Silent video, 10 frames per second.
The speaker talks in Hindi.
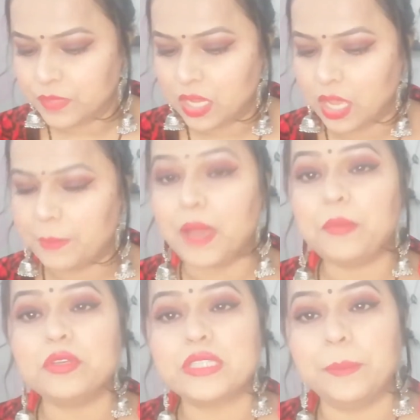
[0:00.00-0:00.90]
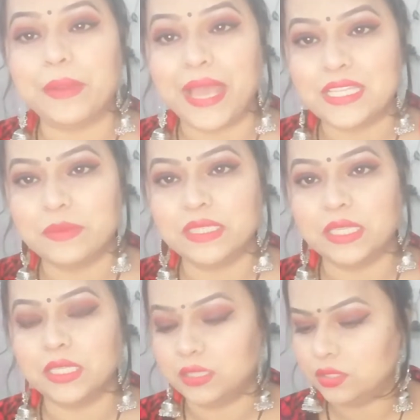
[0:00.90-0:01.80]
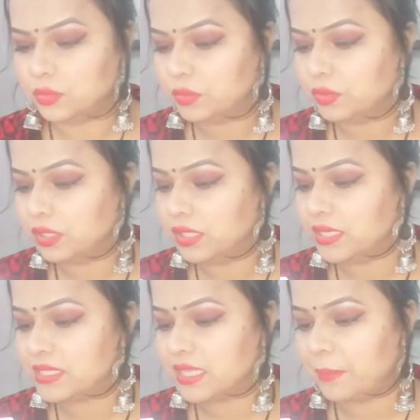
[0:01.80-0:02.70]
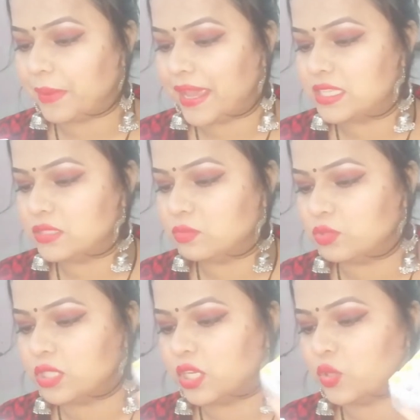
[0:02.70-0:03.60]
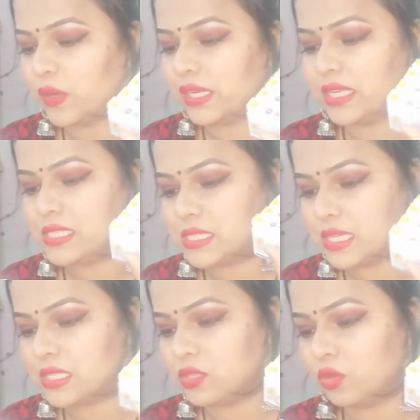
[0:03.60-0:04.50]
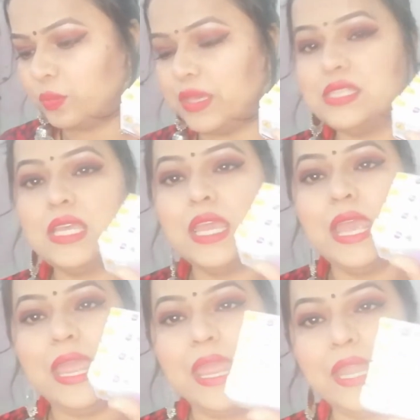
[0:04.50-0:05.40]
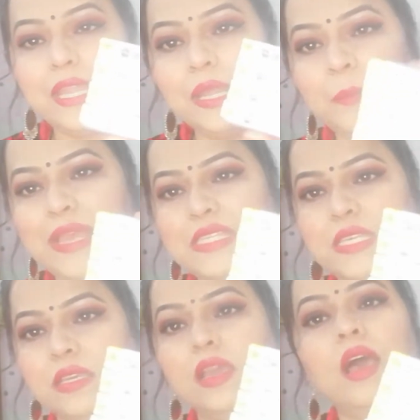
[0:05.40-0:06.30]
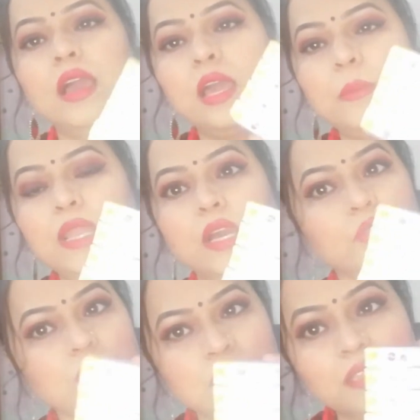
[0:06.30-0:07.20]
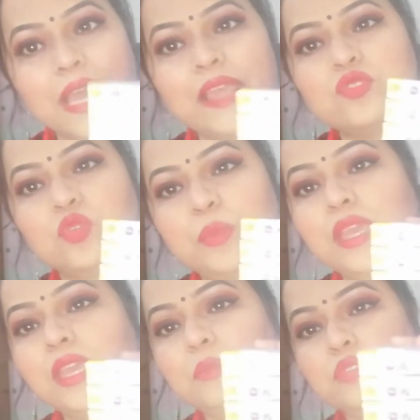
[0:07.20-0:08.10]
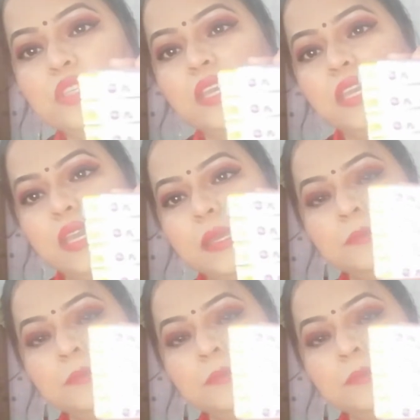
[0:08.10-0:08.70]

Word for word: अब मैं आपको इसका प्राइस बता देती हूँ इसका प्राइस मुझे ट्वेंटी सिक्स रुपीज़ एट्टी पैसे अगर मैं लगाऊँ तो सत्ताईस रुपये की मुझे ये